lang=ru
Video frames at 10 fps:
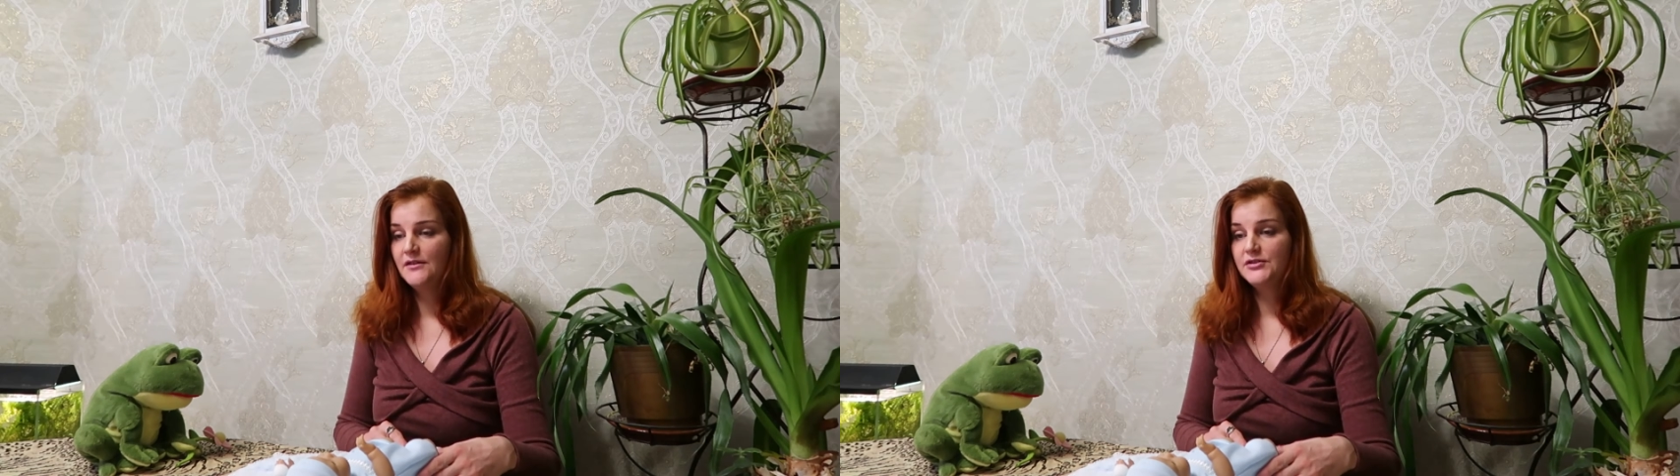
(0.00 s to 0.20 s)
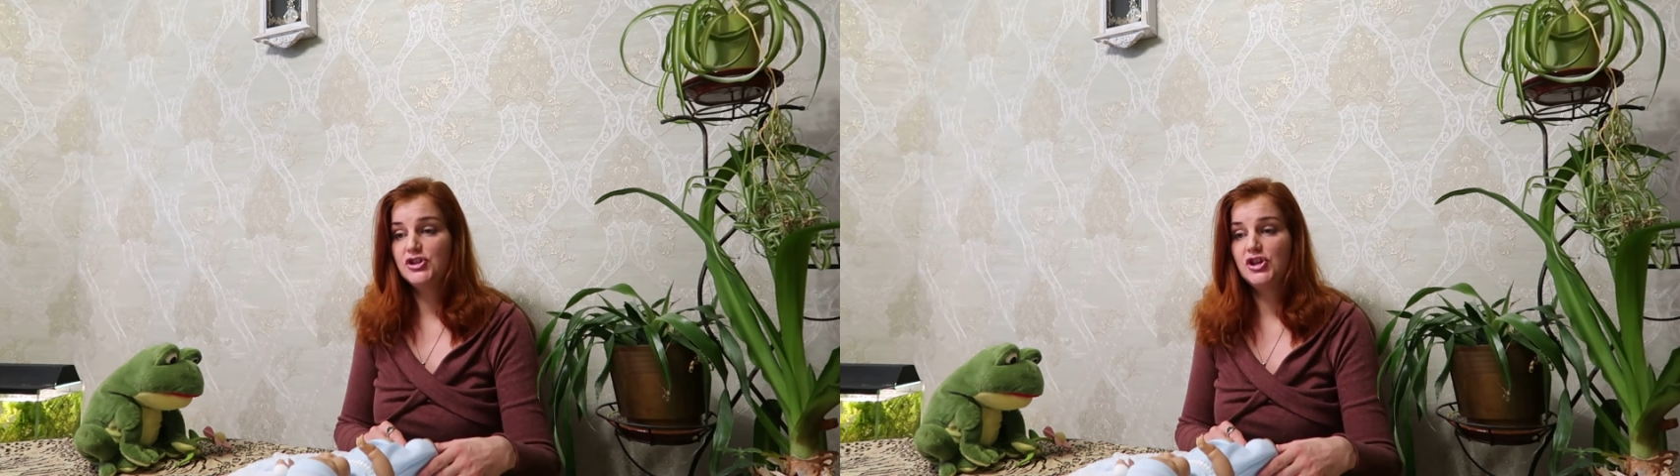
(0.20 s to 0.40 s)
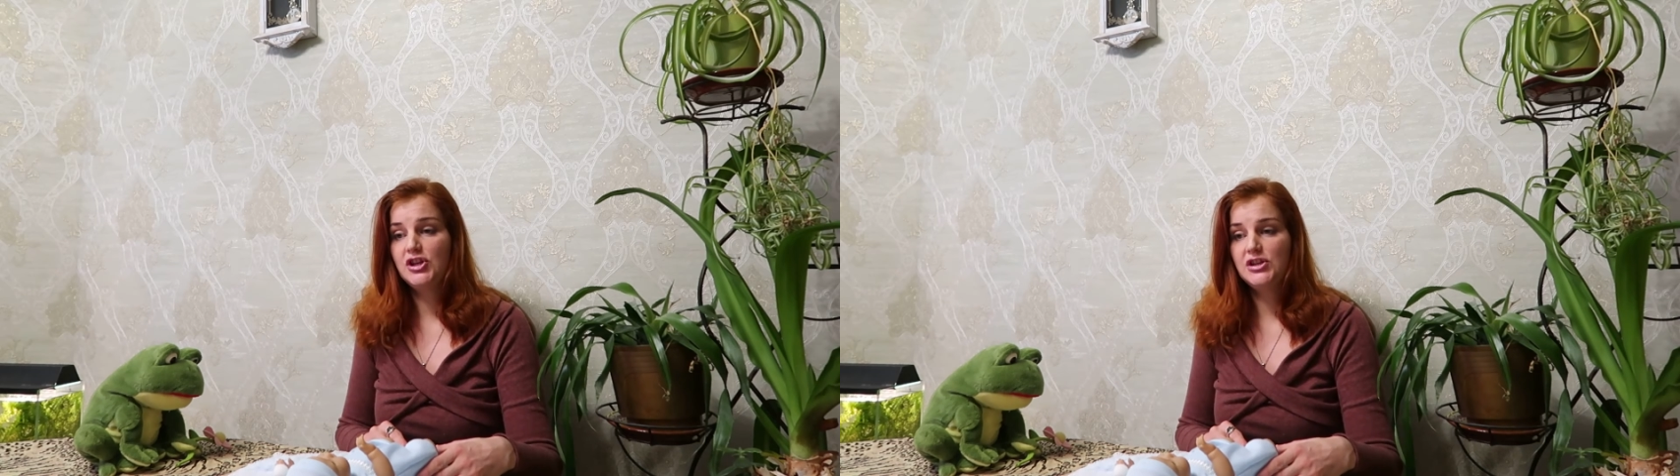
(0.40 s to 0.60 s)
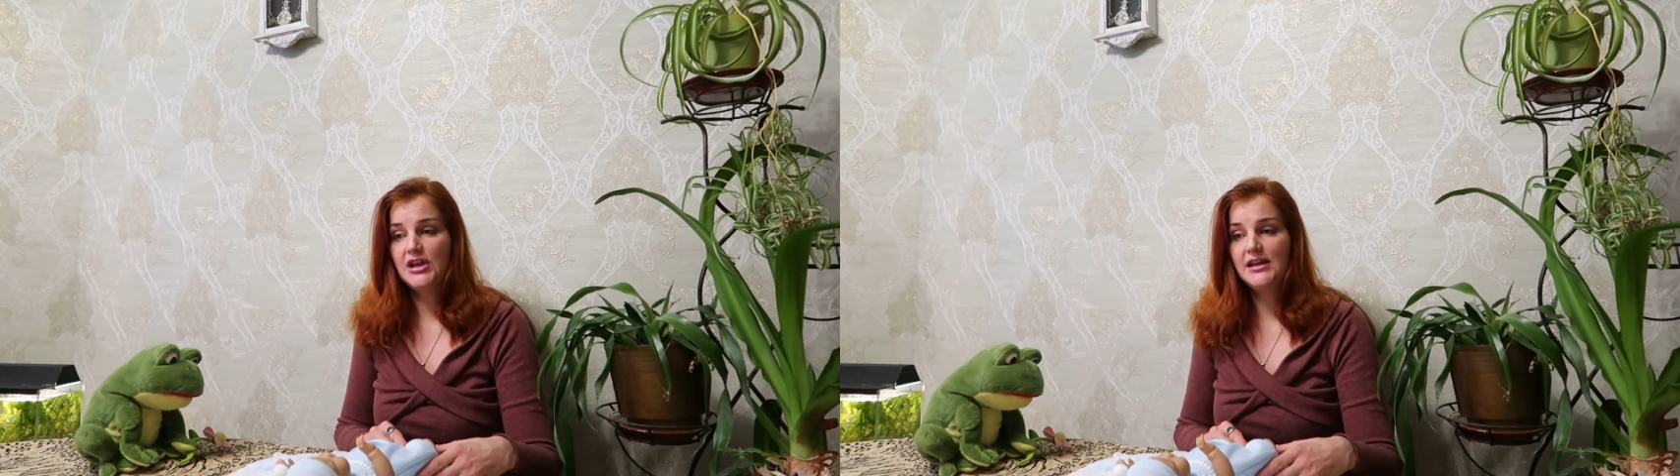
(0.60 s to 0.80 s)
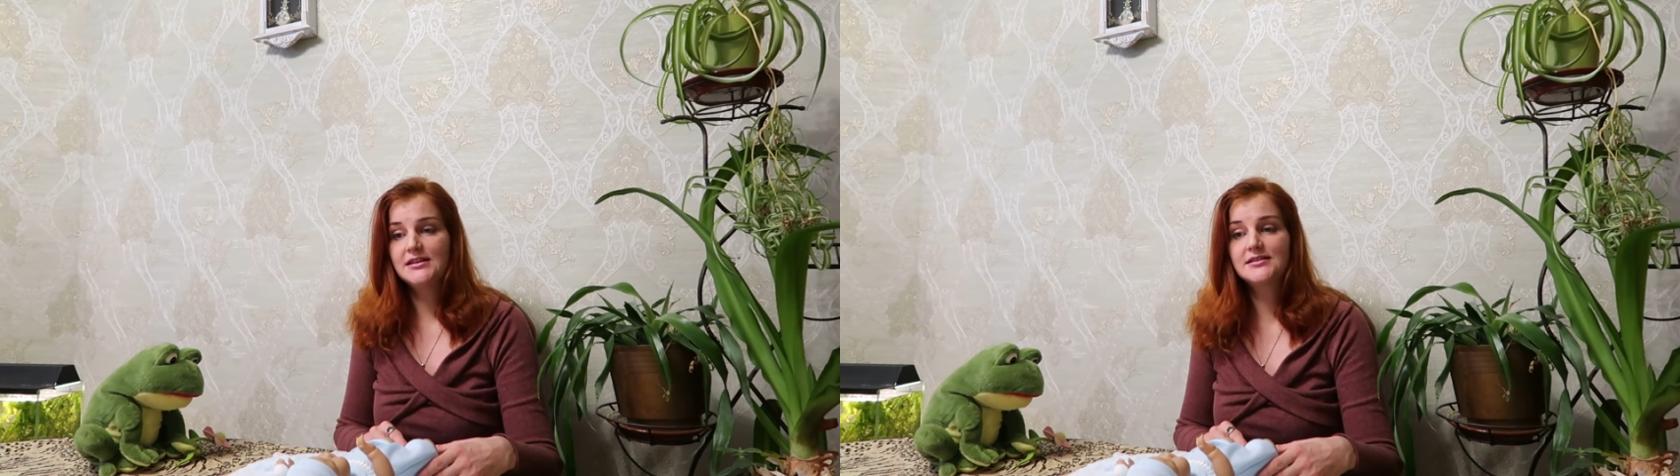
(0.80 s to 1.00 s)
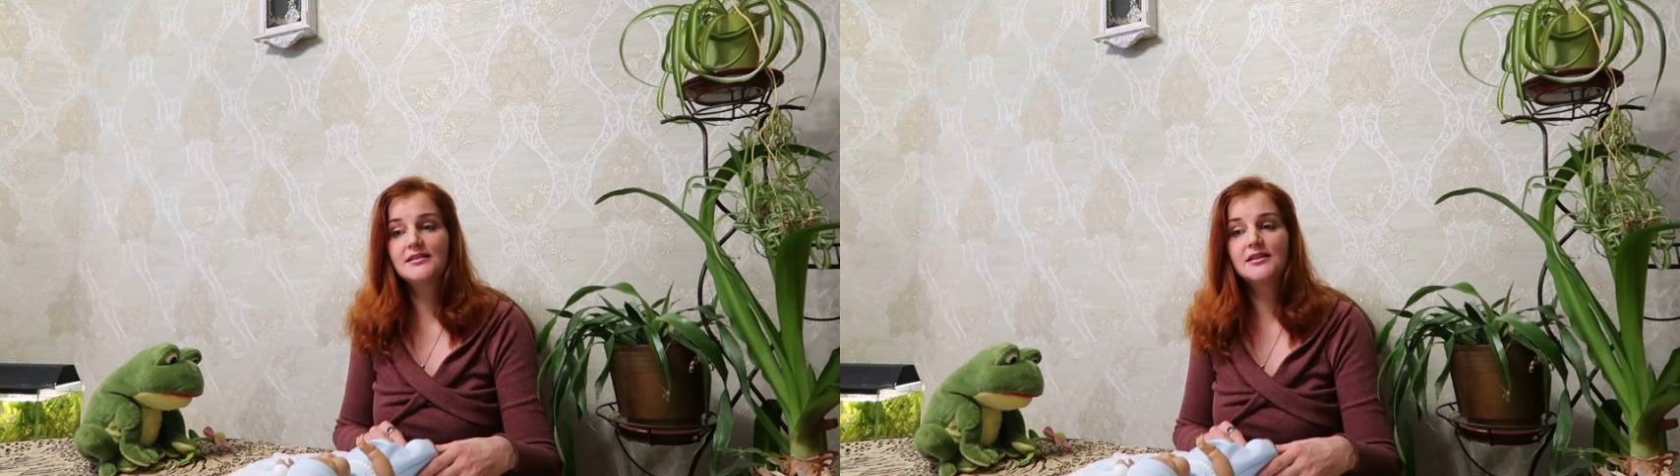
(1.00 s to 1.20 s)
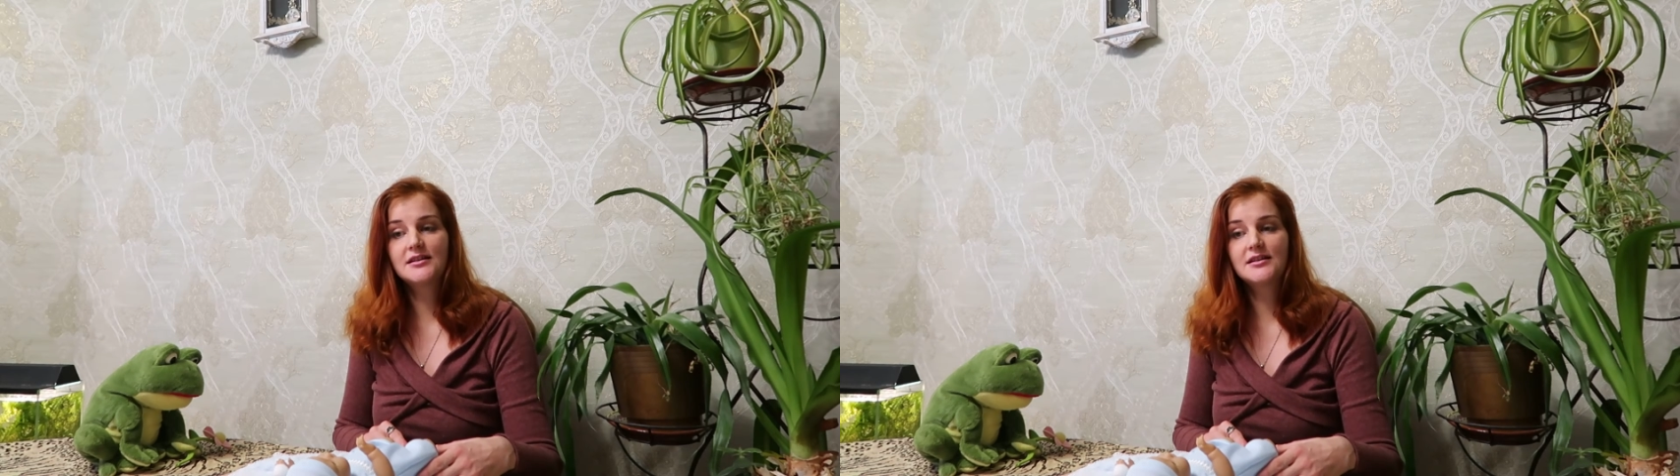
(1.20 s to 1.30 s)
В течение дня несколько